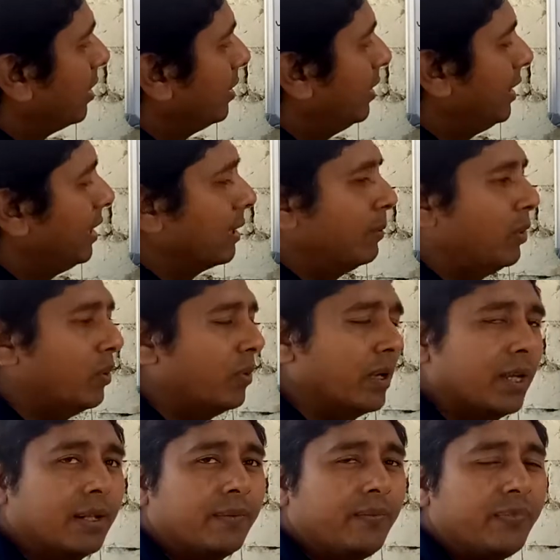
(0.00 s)
डी डब्ल्यू
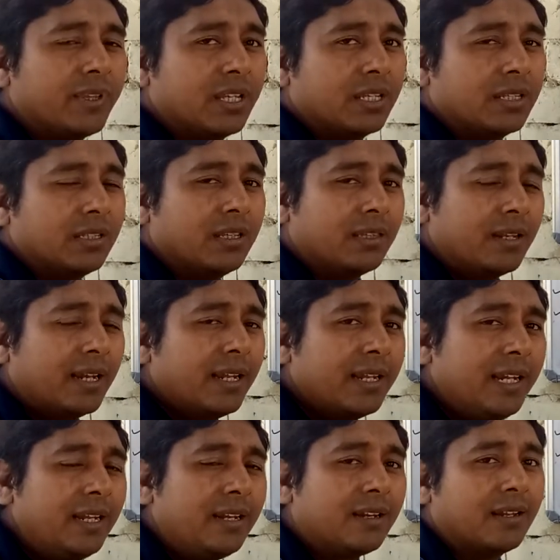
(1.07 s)
है जितना
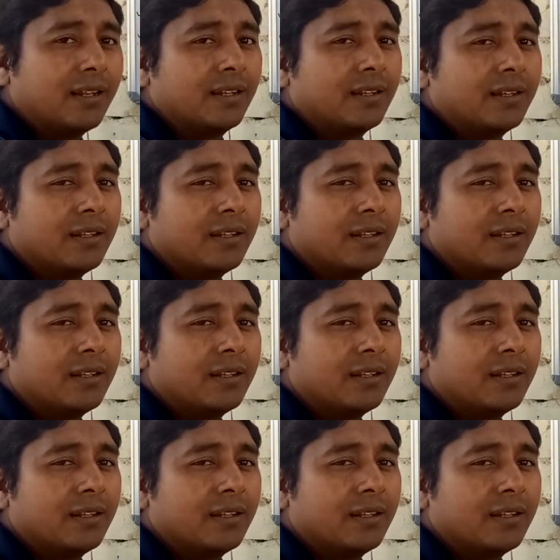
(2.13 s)
हीट है